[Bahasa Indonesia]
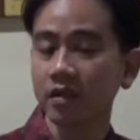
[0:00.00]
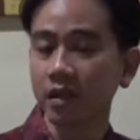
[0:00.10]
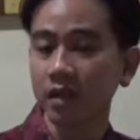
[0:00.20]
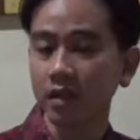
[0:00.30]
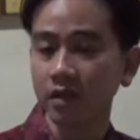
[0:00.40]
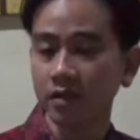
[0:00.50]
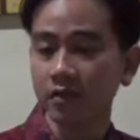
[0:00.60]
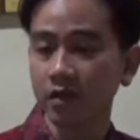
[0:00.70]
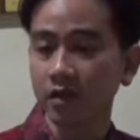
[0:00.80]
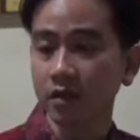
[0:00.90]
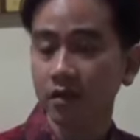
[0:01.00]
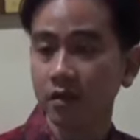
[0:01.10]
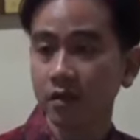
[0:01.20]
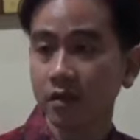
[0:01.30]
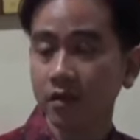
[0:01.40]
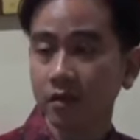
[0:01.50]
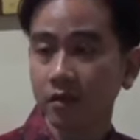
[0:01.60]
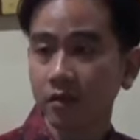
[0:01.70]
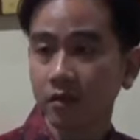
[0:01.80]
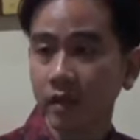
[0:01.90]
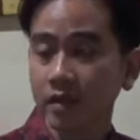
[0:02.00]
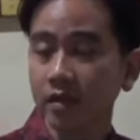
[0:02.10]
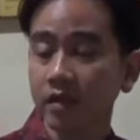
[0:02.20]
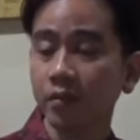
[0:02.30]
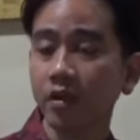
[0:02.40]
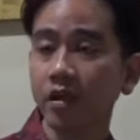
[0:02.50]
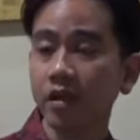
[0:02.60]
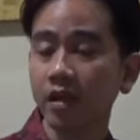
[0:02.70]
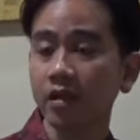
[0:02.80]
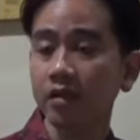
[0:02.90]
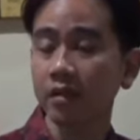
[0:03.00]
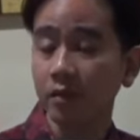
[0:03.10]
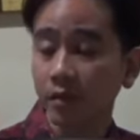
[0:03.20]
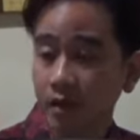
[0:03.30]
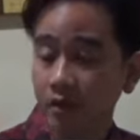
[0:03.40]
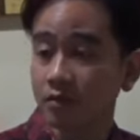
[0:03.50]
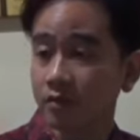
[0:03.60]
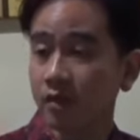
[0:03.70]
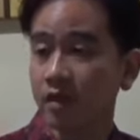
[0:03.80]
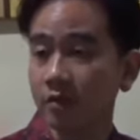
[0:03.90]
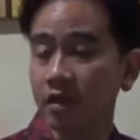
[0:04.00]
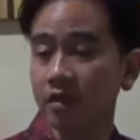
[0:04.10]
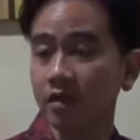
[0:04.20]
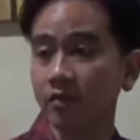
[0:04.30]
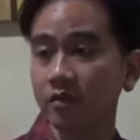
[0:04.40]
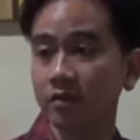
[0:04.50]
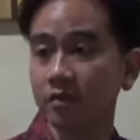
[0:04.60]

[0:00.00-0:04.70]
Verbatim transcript: Jakarta juga rumah dinas sepertinya hanya saya pakai untuk menerima tamu.